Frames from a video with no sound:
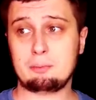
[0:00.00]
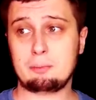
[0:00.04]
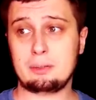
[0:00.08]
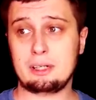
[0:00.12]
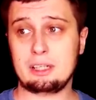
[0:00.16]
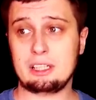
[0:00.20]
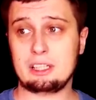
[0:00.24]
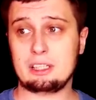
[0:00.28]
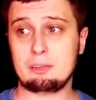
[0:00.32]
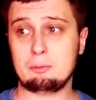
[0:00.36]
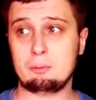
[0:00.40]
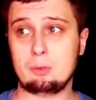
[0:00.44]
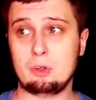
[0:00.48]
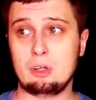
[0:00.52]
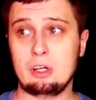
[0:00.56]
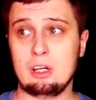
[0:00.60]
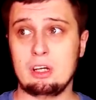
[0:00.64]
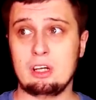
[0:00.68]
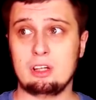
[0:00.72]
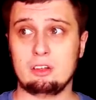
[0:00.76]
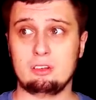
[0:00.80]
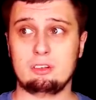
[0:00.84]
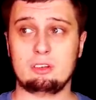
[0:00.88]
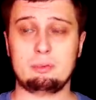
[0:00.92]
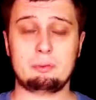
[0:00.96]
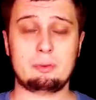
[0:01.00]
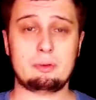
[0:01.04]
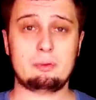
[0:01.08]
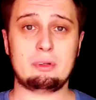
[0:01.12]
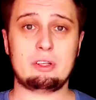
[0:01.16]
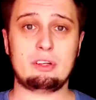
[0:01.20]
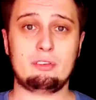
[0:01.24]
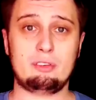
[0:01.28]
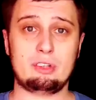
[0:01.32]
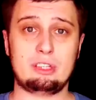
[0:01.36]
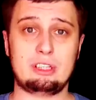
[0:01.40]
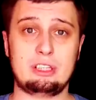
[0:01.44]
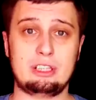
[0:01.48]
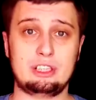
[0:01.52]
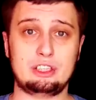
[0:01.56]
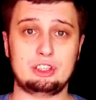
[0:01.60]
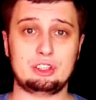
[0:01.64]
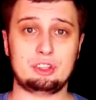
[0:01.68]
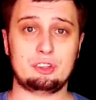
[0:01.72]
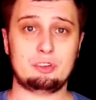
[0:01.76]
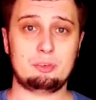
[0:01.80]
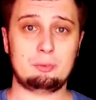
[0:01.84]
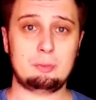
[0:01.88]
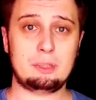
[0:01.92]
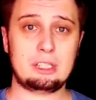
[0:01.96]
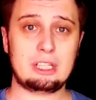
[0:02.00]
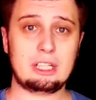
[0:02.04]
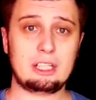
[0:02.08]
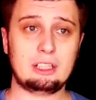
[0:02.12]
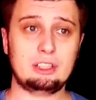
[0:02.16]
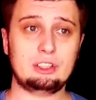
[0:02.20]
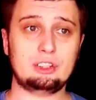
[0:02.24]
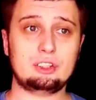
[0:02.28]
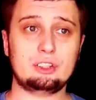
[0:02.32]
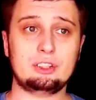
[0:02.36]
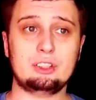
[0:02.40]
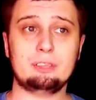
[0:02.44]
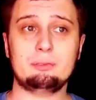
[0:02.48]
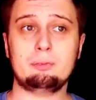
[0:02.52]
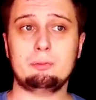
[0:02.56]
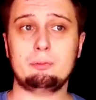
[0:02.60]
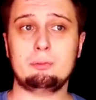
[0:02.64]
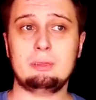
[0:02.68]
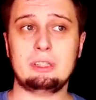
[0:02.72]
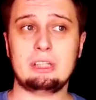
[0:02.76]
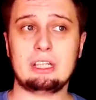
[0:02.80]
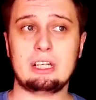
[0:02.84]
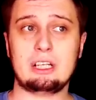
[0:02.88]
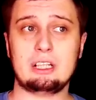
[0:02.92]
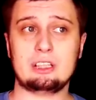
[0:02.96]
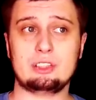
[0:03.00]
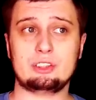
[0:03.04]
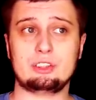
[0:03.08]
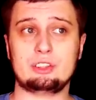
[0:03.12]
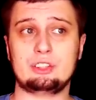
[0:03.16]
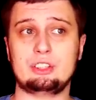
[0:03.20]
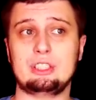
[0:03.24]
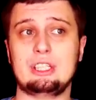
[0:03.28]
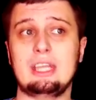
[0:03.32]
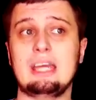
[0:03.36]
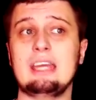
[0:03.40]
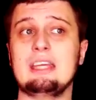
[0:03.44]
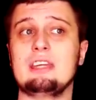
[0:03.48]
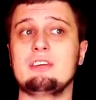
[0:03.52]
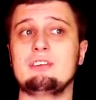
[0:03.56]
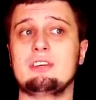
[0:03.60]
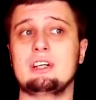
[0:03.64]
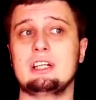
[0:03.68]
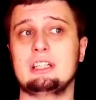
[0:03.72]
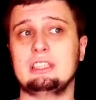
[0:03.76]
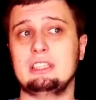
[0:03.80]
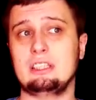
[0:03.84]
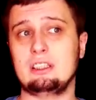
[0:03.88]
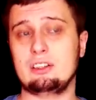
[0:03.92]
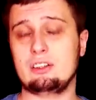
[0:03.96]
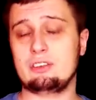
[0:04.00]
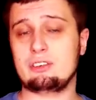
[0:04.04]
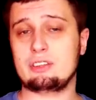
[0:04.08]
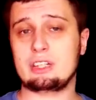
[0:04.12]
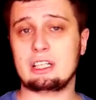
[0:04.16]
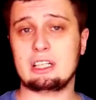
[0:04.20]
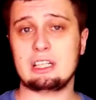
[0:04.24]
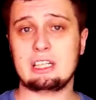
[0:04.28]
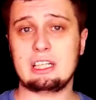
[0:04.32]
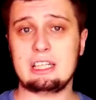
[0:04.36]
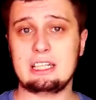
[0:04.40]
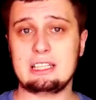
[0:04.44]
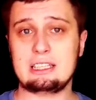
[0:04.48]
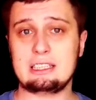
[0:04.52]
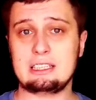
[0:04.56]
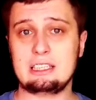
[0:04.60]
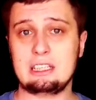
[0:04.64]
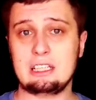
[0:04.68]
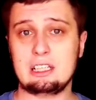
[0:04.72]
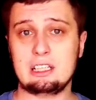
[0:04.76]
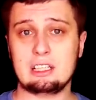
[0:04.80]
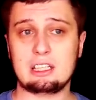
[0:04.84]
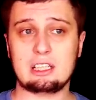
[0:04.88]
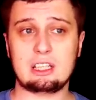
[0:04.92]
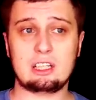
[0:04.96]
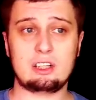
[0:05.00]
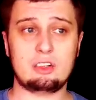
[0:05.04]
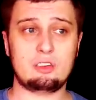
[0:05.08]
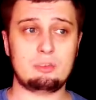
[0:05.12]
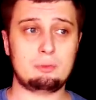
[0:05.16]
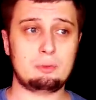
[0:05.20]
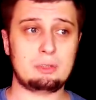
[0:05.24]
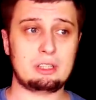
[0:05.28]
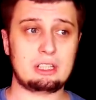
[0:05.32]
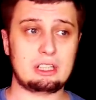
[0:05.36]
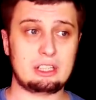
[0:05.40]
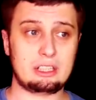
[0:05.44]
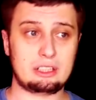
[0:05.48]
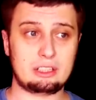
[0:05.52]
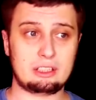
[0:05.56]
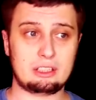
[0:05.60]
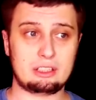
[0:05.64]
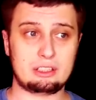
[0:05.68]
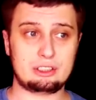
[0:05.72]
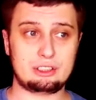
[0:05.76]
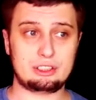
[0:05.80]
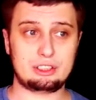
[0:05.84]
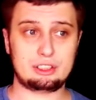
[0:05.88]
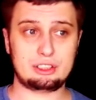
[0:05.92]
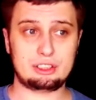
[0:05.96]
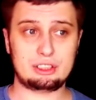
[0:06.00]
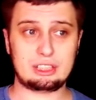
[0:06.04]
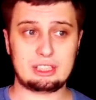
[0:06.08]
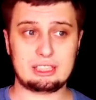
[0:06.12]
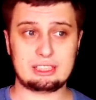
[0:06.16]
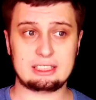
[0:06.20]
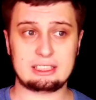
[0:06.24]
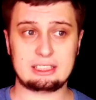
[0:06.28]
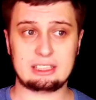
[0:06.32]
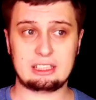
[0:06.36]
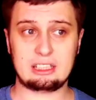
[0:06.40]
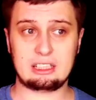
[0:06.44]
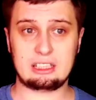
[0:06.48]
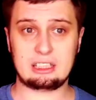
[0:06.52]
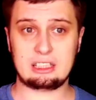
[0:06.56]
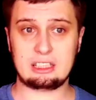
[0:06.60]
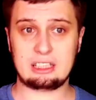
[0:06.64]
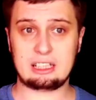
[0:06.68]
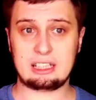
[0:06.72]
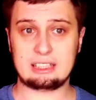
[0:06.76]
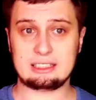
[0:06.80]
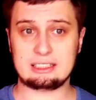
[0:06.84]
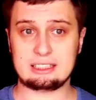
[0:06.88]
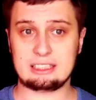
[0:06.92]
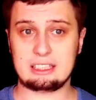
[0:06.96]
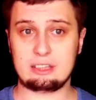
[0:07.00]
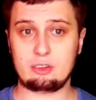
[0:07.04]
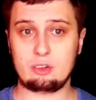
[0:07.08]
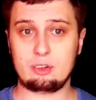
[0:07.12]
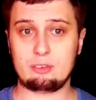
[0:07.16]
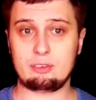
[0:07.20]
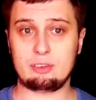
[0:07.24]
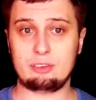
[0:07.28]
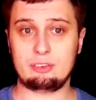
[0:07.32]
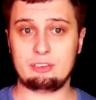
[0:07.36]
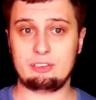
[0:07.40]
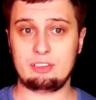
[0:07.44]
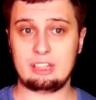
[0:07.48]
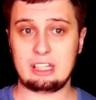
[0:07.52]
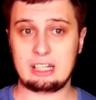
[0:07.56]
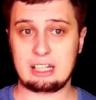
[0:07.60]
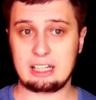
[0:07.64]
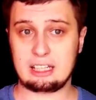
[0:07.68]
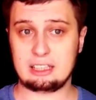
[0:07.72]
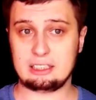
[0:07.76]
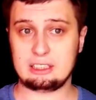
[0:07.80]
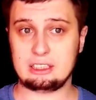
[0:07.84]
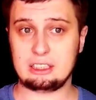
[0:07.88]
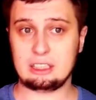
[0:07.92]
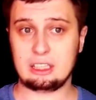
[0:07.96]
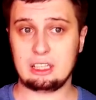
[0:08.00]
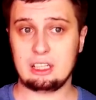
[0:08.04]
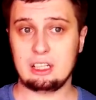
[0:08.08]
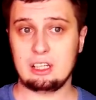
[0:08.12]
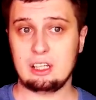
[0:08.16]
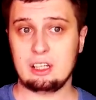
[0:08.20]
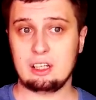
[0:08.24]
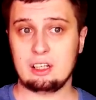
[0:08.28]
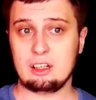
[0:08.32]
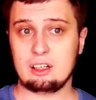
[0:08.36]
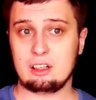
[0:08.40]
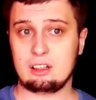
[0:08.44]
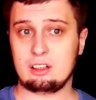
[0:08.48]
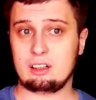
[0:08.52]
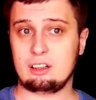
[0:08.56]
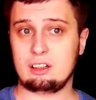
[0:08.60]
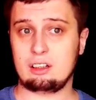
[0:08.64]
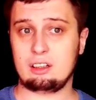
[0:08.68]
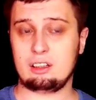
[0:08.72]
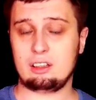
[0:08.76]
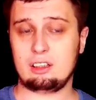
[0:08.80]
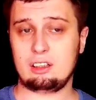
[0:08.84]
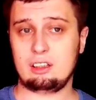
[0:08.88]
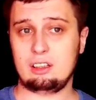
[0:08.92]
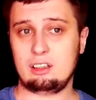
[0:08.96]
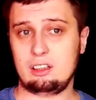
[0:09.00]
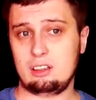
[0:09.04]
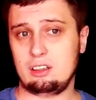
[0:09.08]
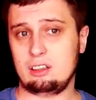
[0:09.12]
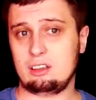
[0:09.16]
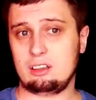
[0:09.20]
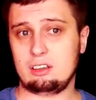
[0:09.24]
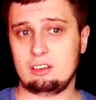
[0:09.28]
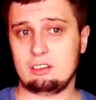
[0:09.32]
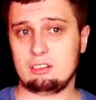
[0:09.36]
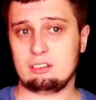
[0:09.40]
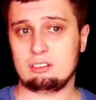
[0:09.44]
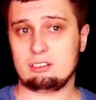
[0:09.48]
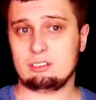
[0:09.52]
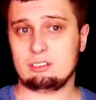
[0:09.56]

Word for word: Поэтому, ну, например, вот лично у меня ничего не поменялось. То есть я не входил ни в какие сделки, сделки. У меня э, сейчас а, основа в фиате э, и